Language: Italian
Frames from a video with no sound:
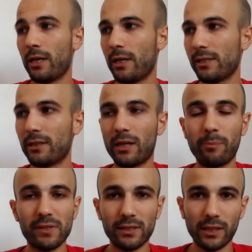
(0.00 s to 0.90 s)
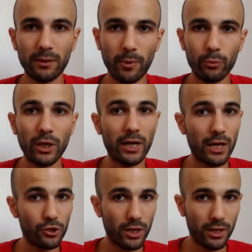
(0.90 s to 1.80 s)
è stata rappresentata proprio da
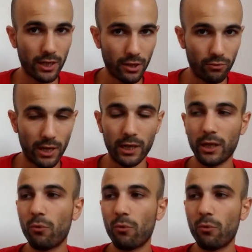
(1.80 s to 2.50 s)
Raja Nainggolan.